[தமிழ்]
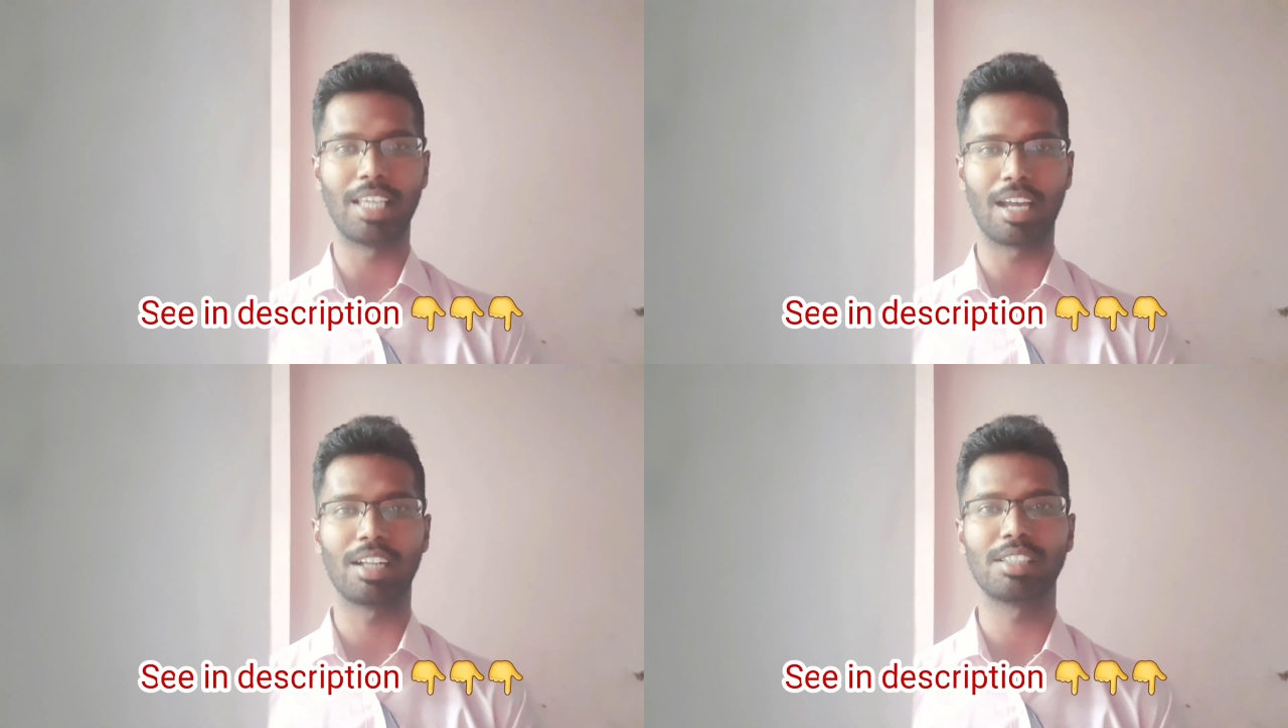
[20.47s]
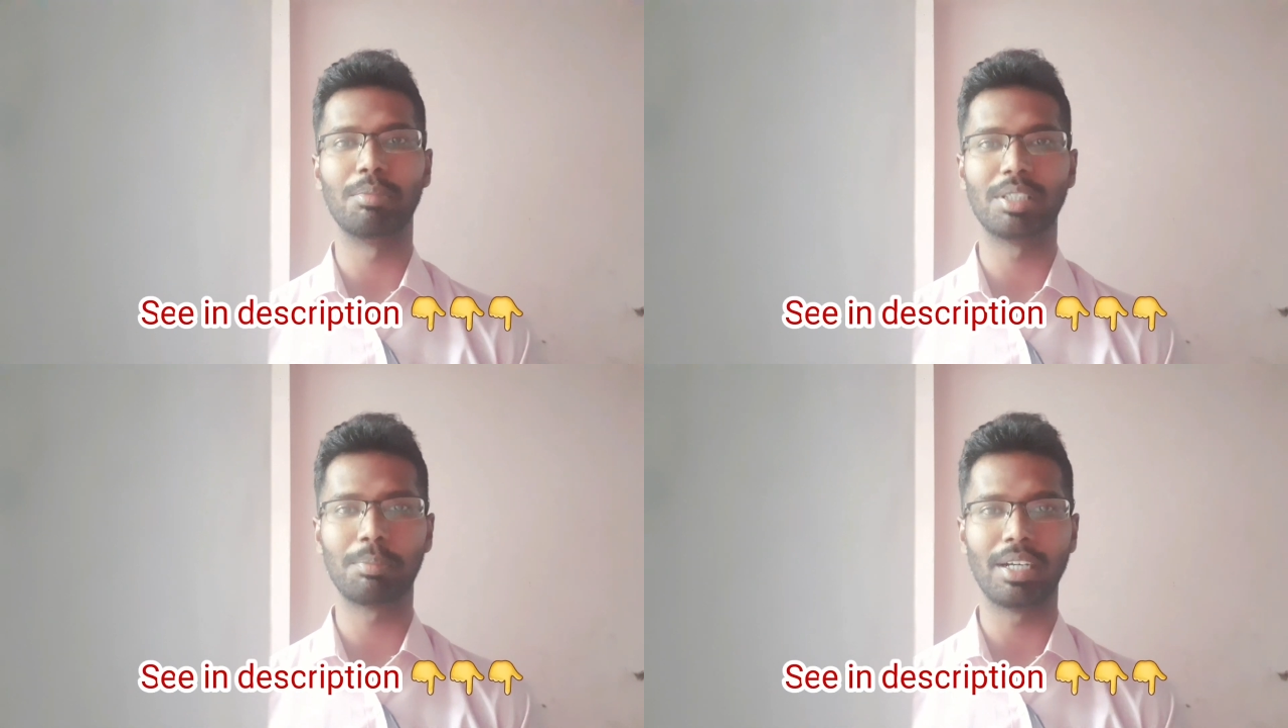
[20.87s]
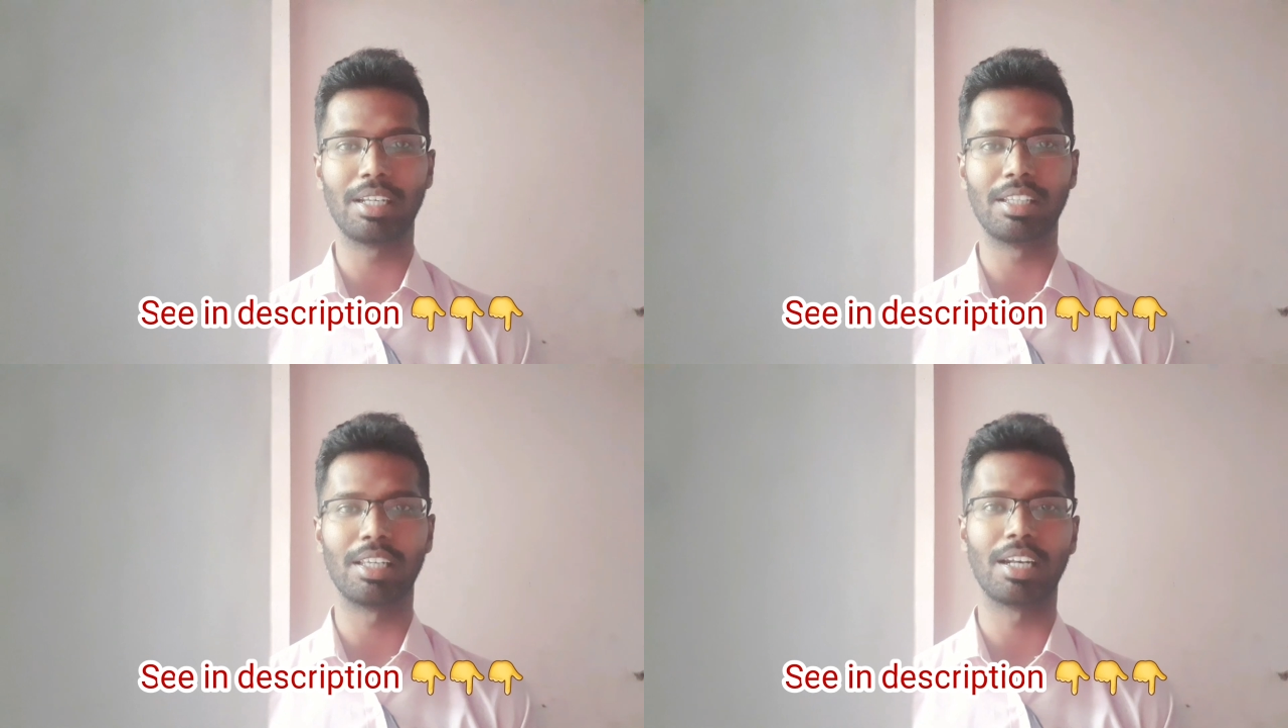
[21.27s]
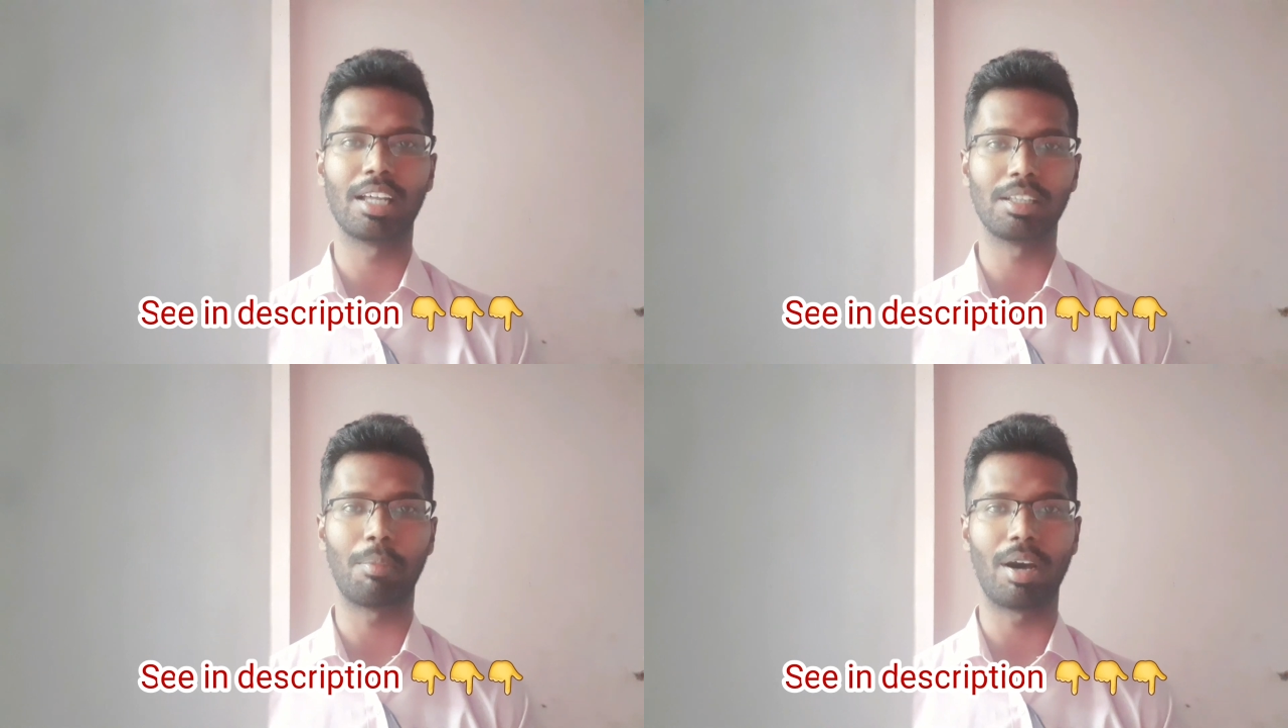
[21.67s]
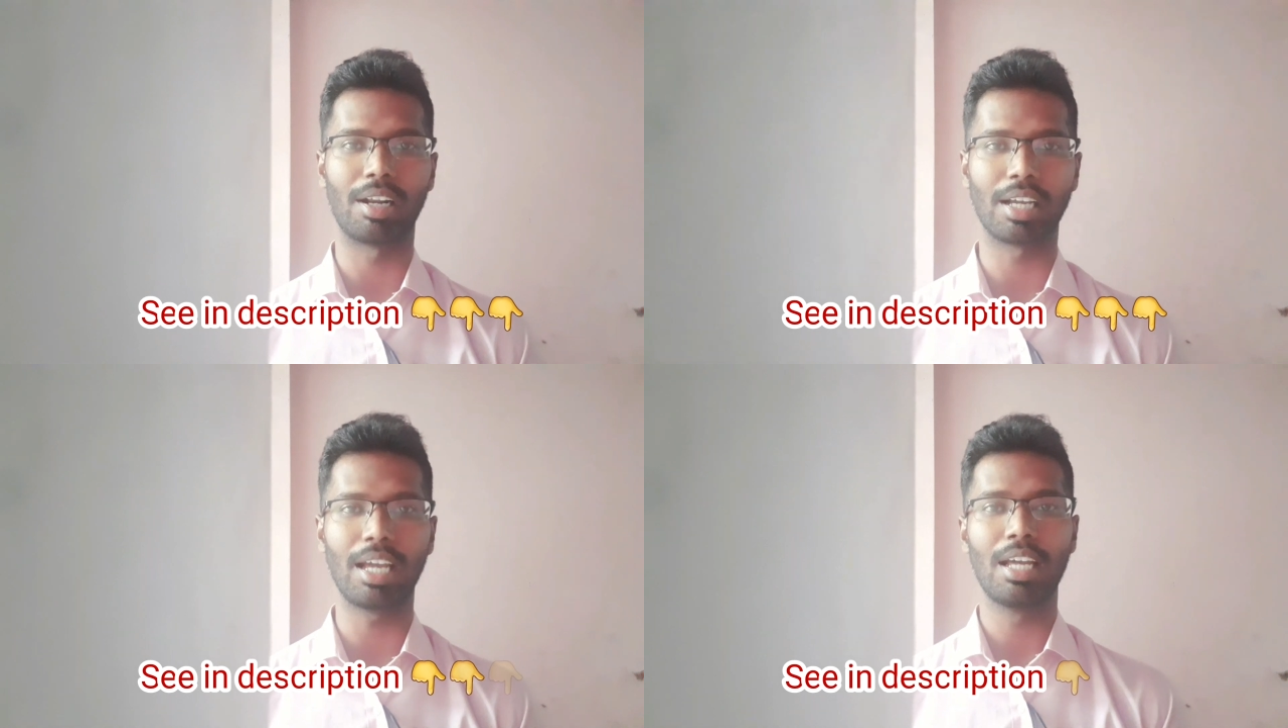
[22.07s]
யாருனாச்சும் மிஸ் பண்ணியிருந்தீங்கன்னா அதை
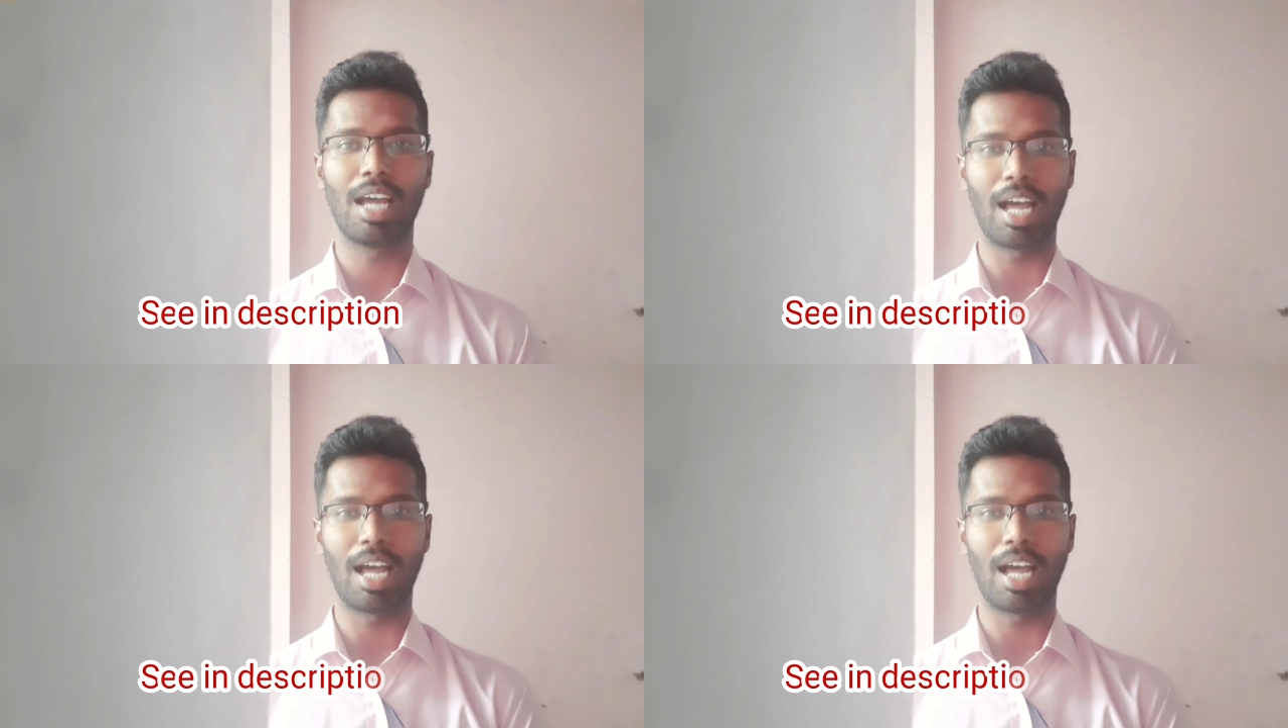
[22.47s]
பாருங்கள்